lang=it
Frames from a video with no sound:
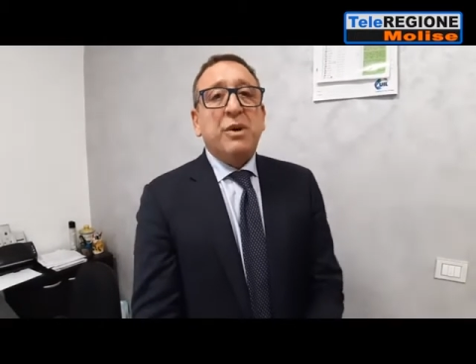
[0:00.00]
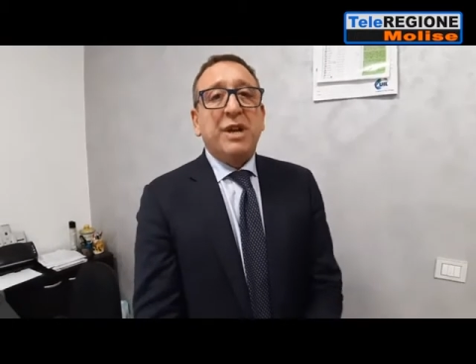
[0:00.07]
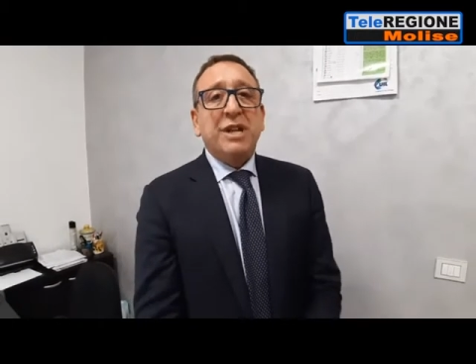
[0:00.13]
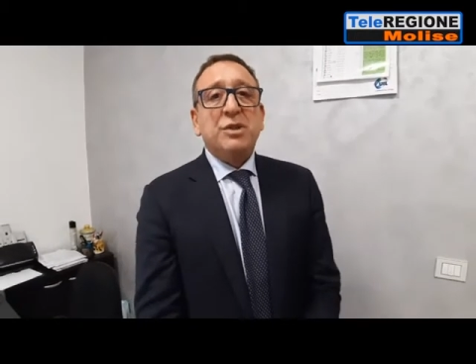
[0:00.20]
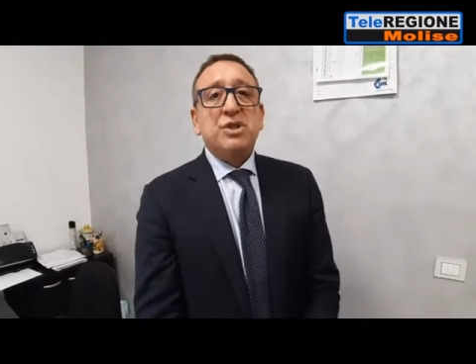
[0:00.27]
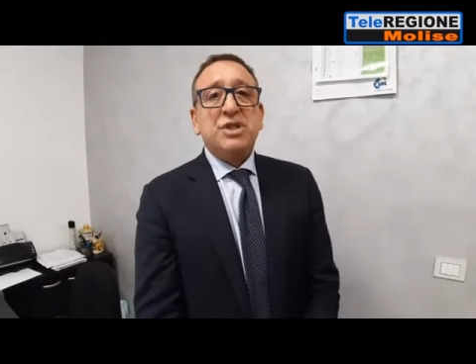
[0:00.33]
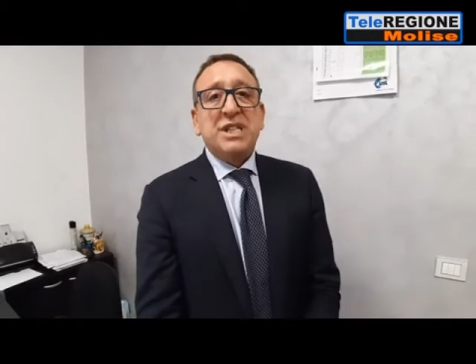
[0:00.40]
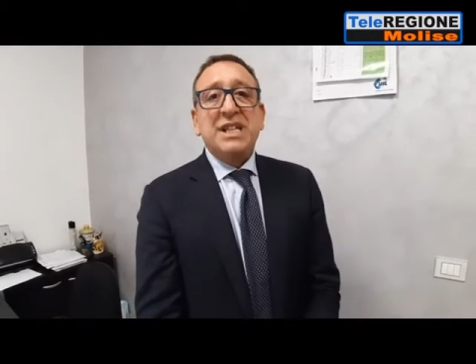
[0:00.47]
il
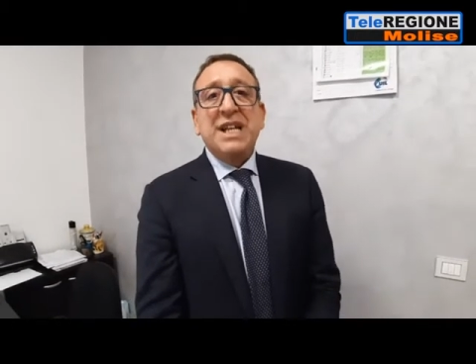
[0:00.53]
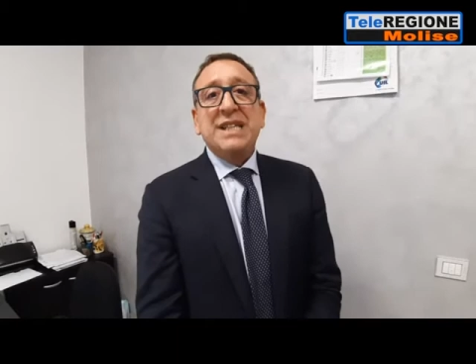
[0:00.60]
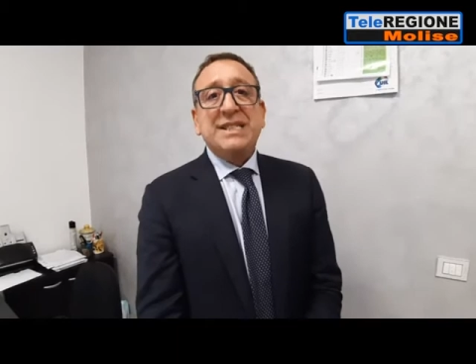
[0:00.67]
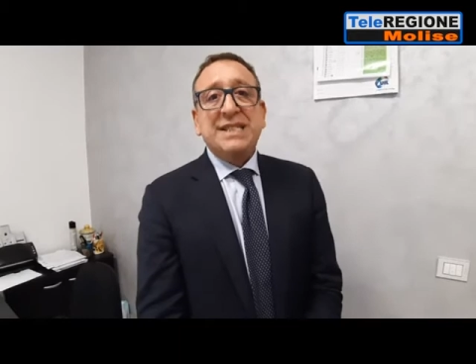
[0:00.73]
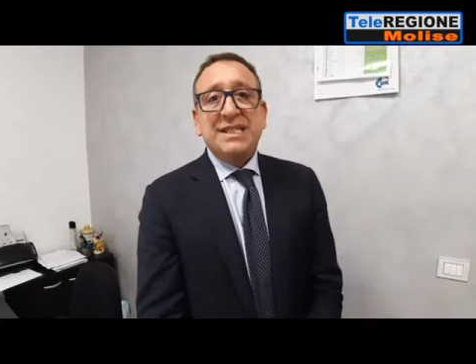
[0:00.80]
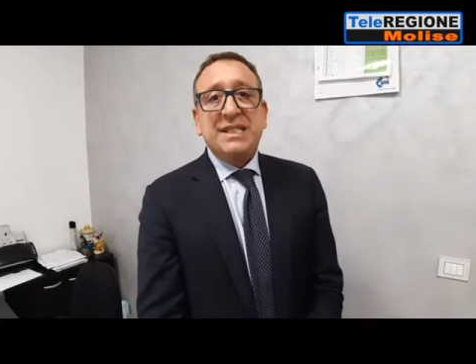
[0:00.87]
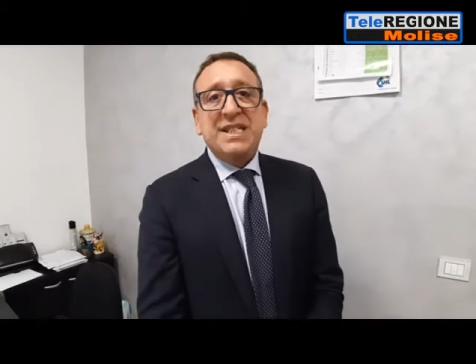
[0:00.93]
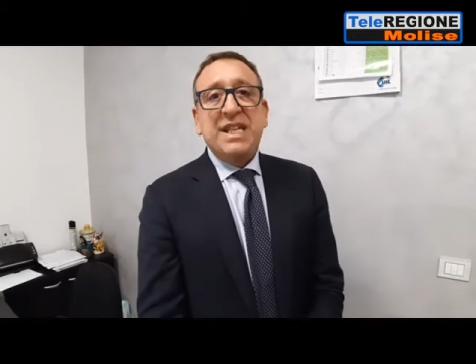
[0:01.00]
reddito
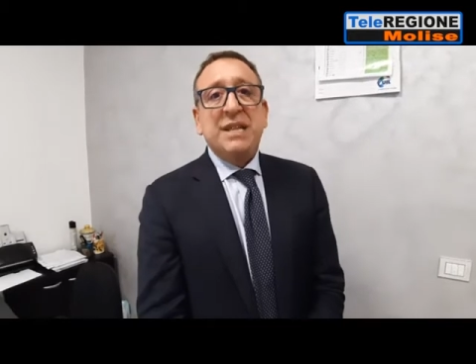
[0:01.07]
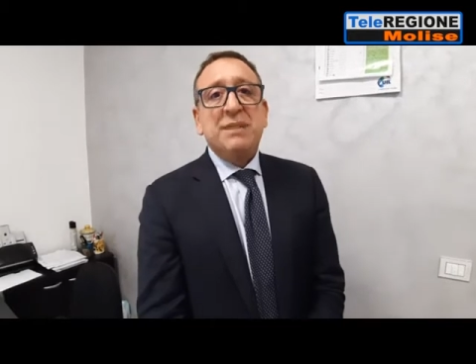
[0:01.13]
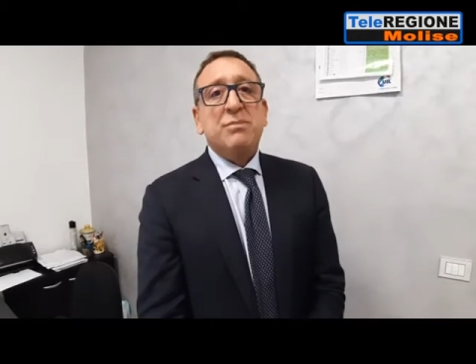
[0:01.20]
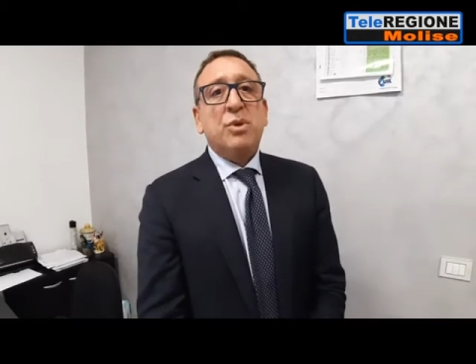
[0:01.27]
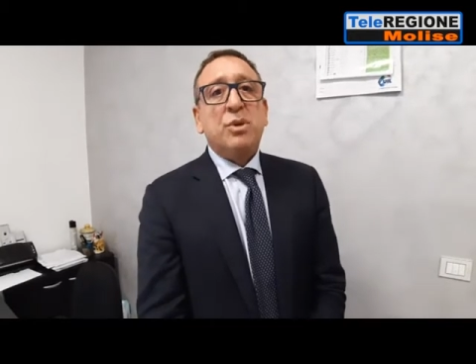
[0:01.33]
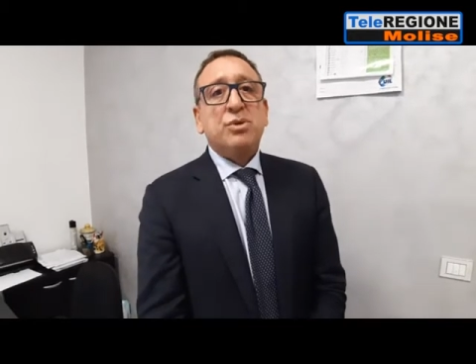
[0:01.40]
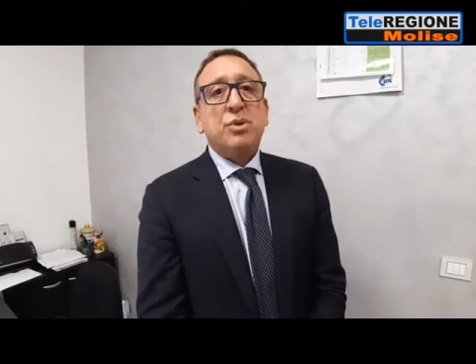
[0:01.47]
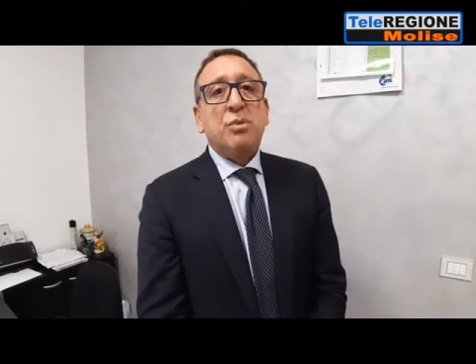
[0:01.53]
cittadinanza sì,
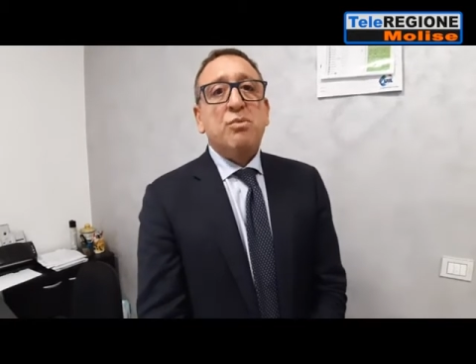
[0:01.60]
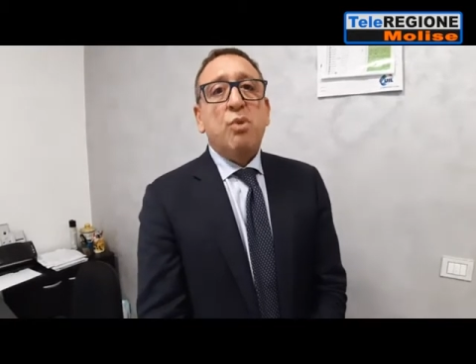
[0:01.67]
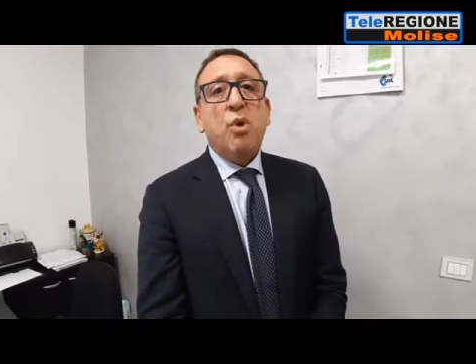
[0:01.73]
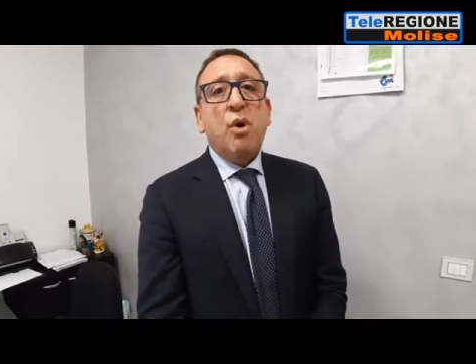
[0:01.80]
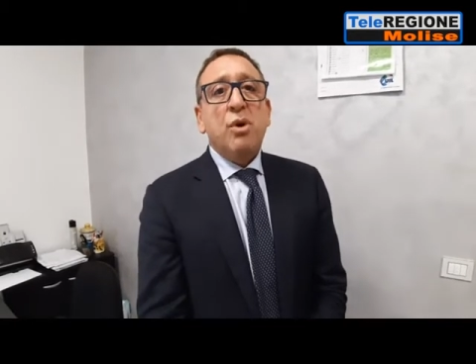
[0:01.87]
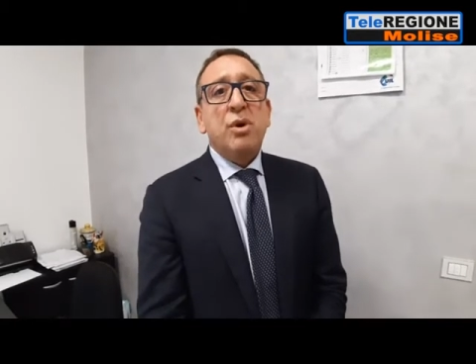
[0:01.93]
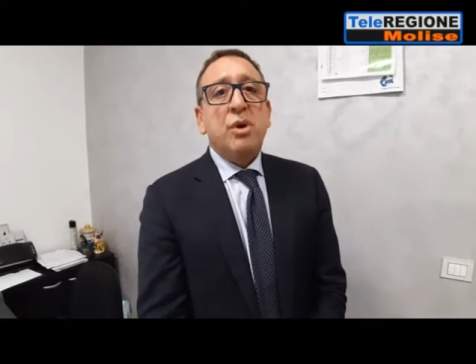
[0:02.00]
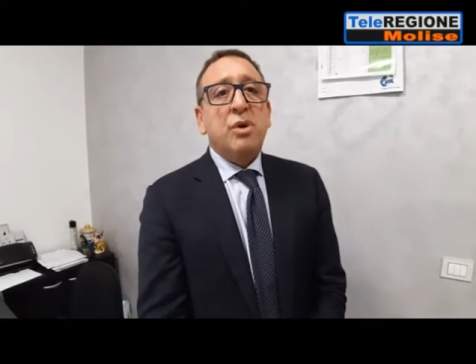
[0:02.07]
molto
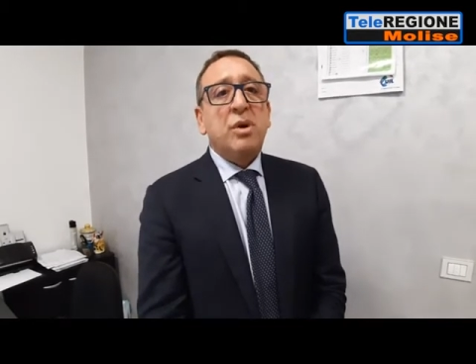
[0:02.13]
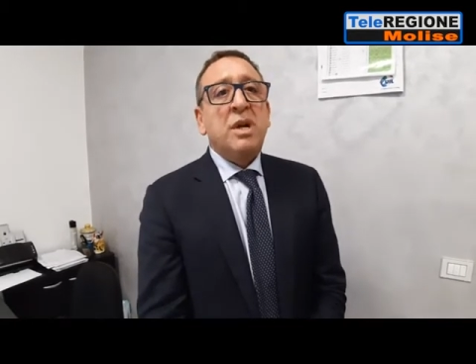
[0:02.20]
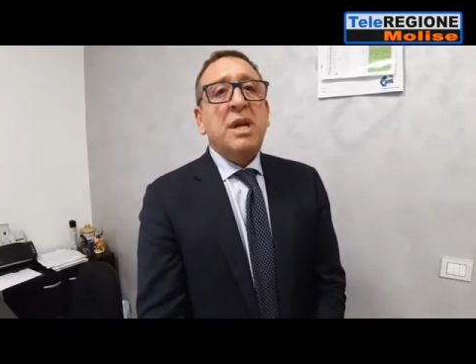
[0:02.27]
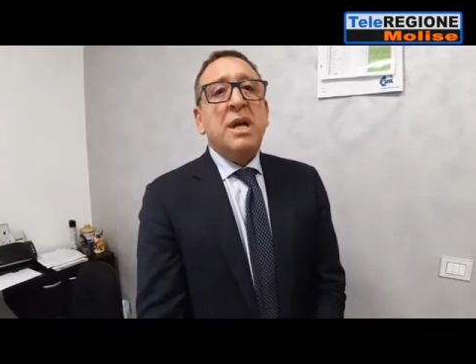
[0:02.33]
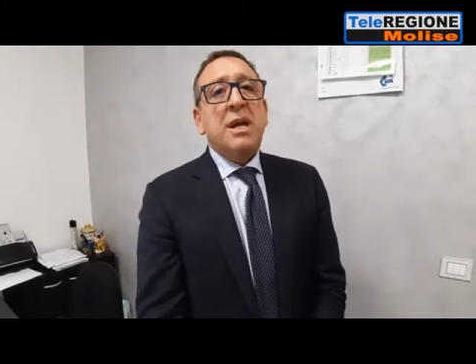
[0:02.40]
buono,